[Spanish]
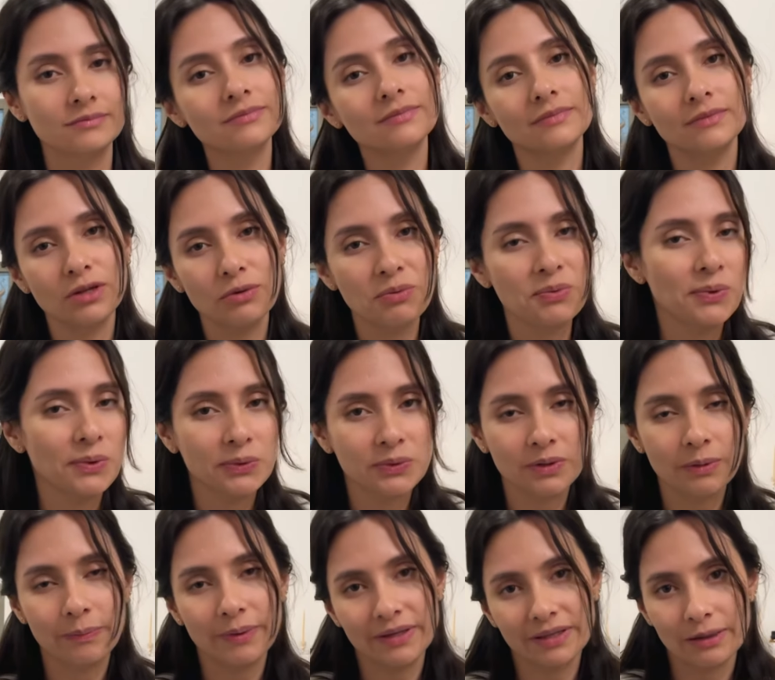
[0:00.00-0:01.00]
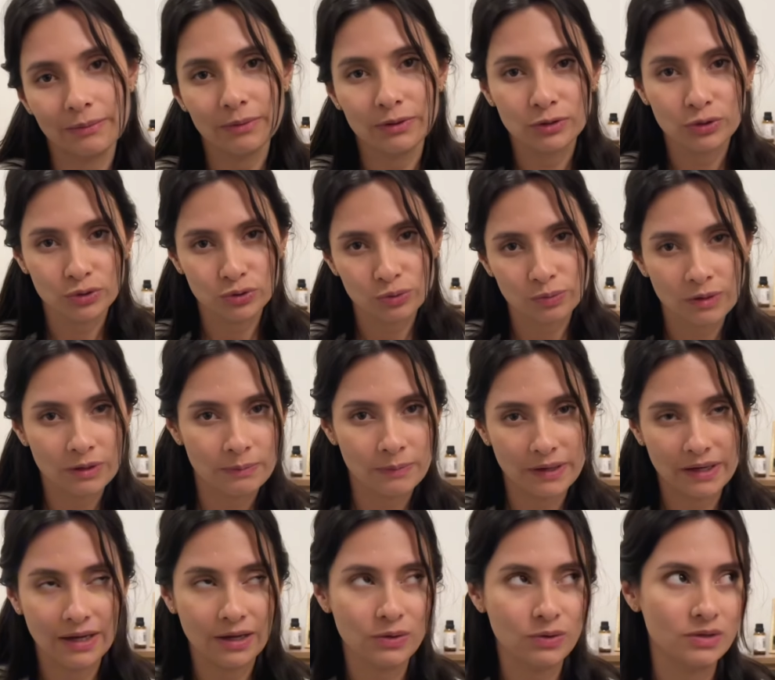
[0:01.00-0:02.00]
Yo vivo en un departamento súper
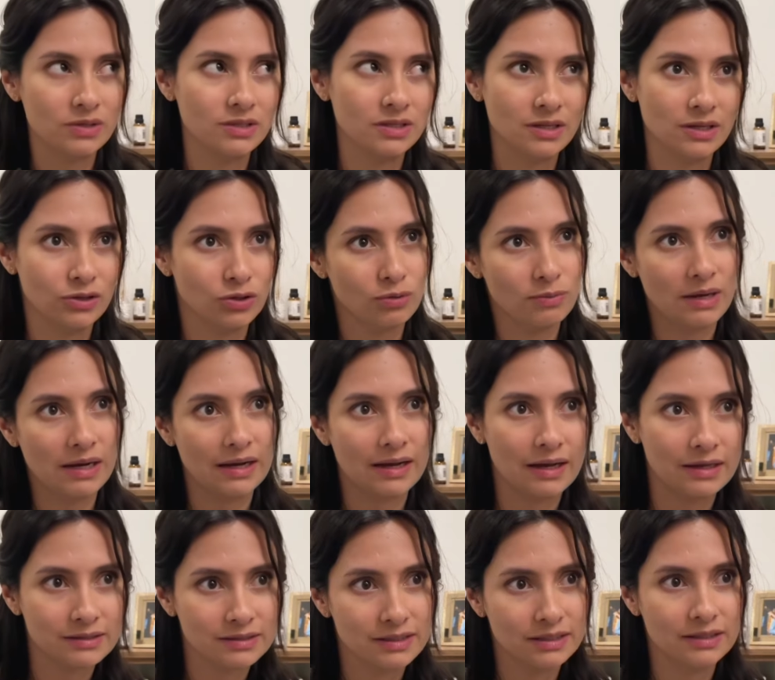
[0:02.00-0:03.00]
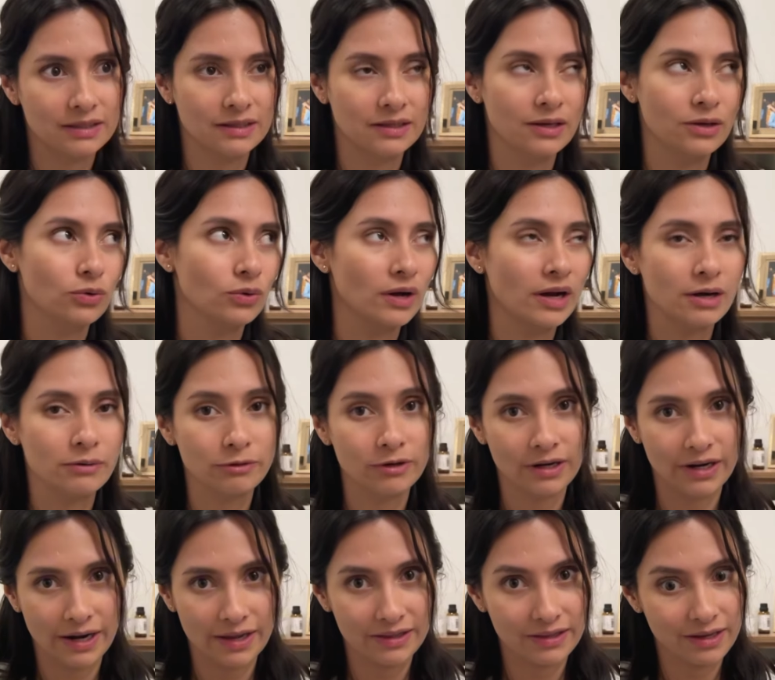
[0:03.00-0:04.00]
pequeño, así que no me alcanza a tener un árbol
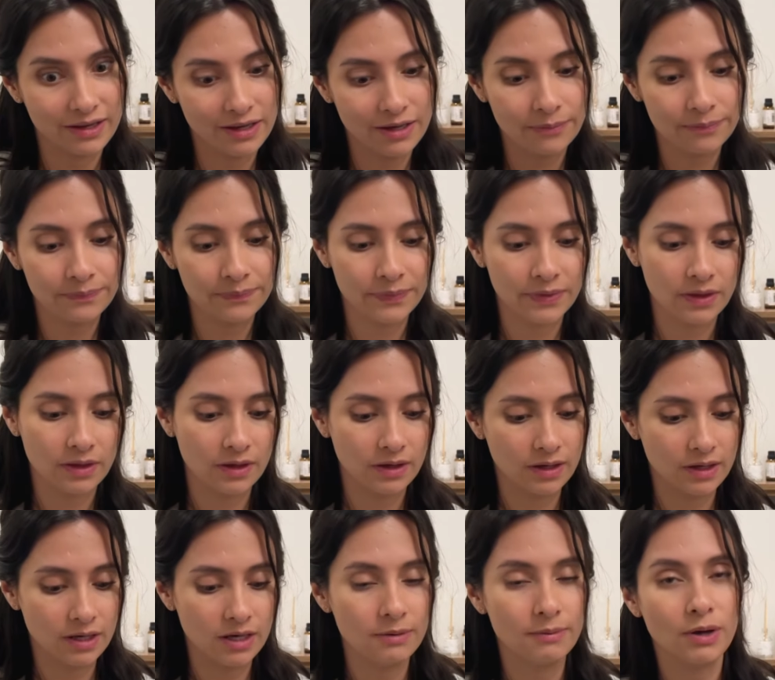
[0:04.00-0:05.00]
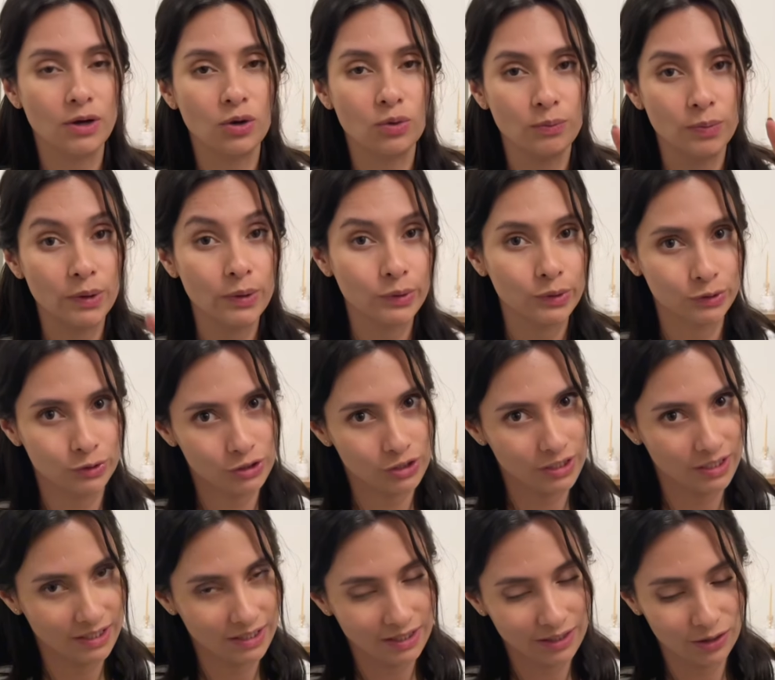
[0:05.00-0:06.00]
grande aquí. Y me compré uno
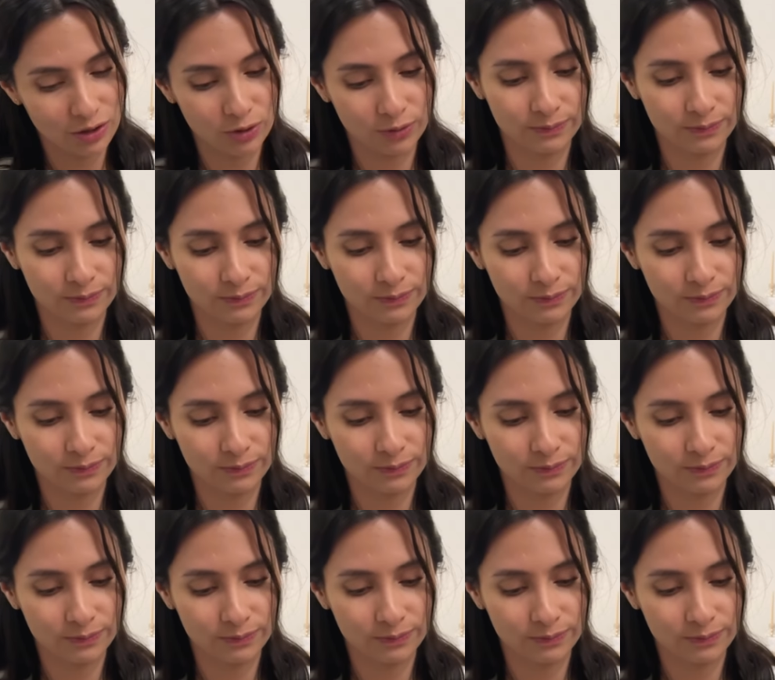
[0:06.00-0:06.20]
chiquitito.